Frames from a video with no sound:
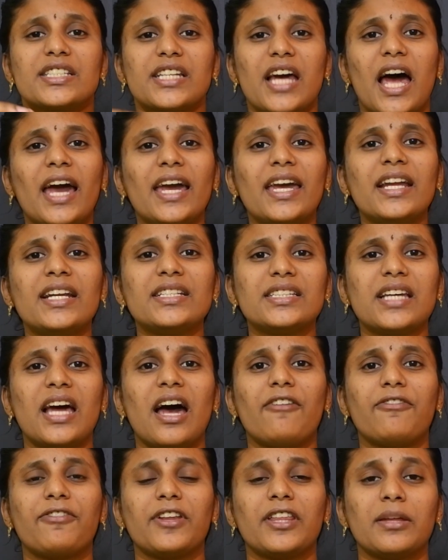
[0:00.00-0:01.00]
ஷாஹின் ஷா
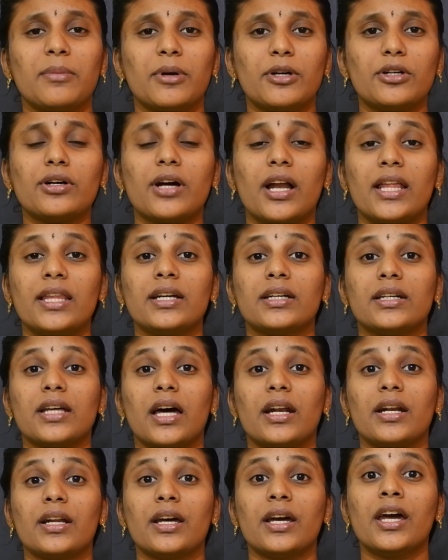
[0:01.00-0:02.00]
ஆஃப்ரிதி மட்டும்
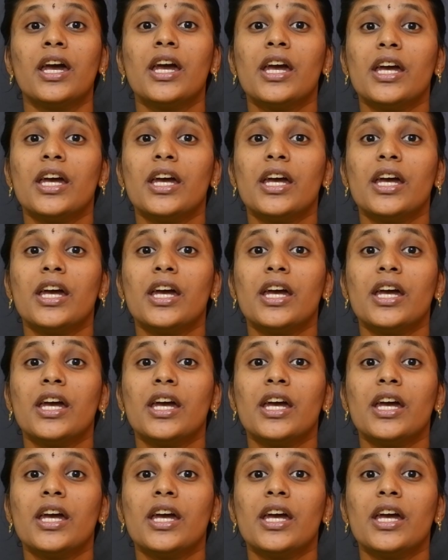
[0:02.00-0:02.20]
கலந்துகிட்டாரு